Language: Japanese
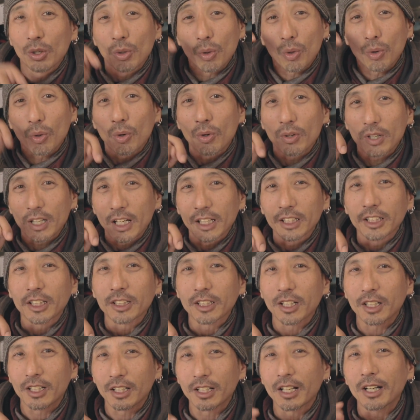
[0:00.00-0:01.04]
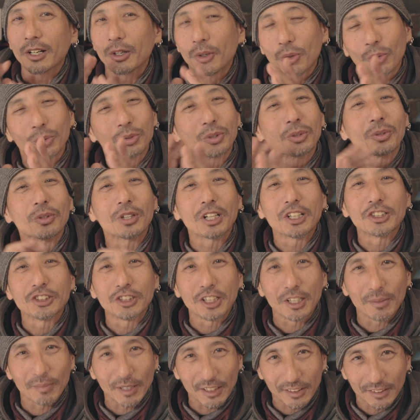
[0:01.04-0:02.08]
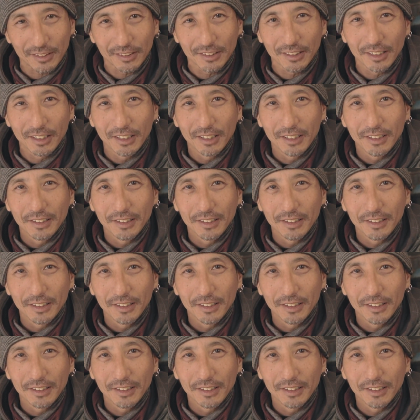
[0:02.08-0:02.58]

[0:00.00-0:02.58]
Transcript: ここカナダからお届けしています。